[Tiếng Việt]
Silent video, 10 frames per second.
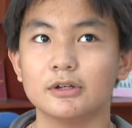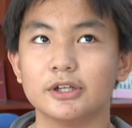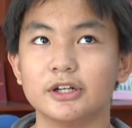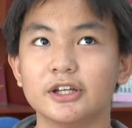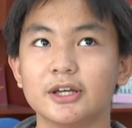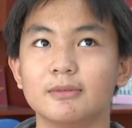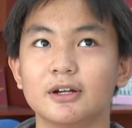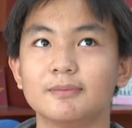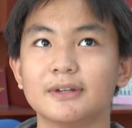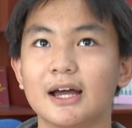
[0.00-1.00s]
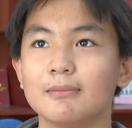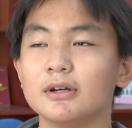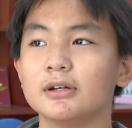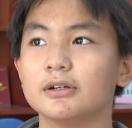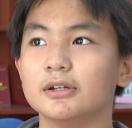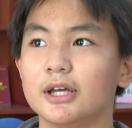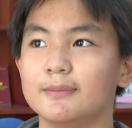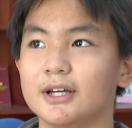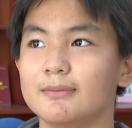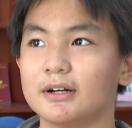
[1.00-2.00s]
Cho đến khi em lên lớp 8,
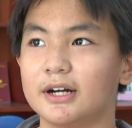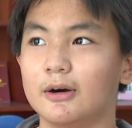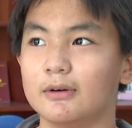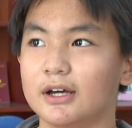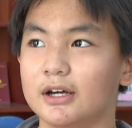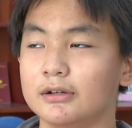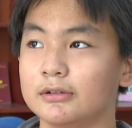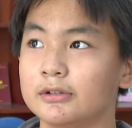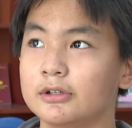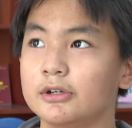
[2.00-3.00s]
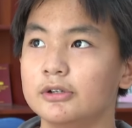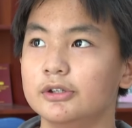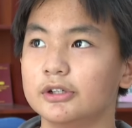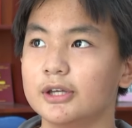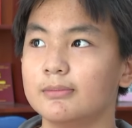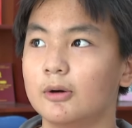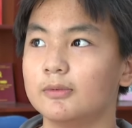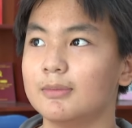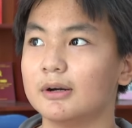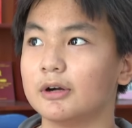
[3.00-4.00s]
em thấy bắt đầu là những cái môn
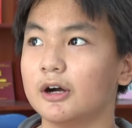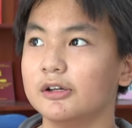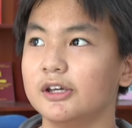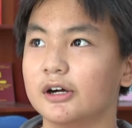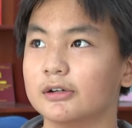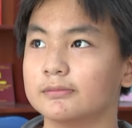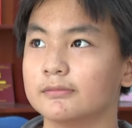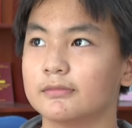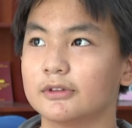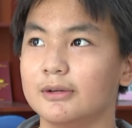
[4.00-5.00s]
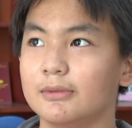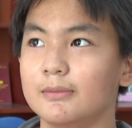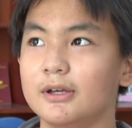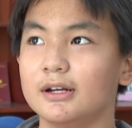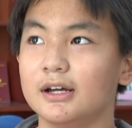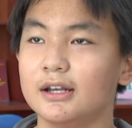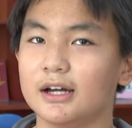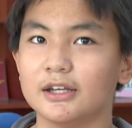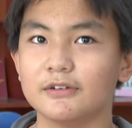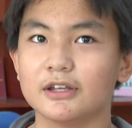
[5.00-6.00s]
nó bắt đầu khó dần. Thì mới biết là
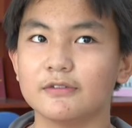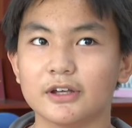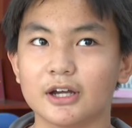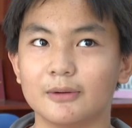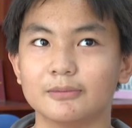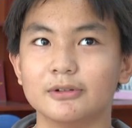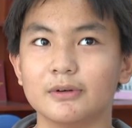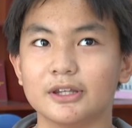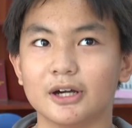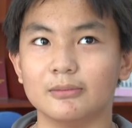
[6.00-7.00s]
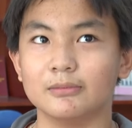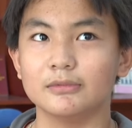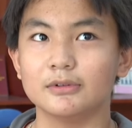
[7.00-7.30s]
cái việc học nó quan trọng.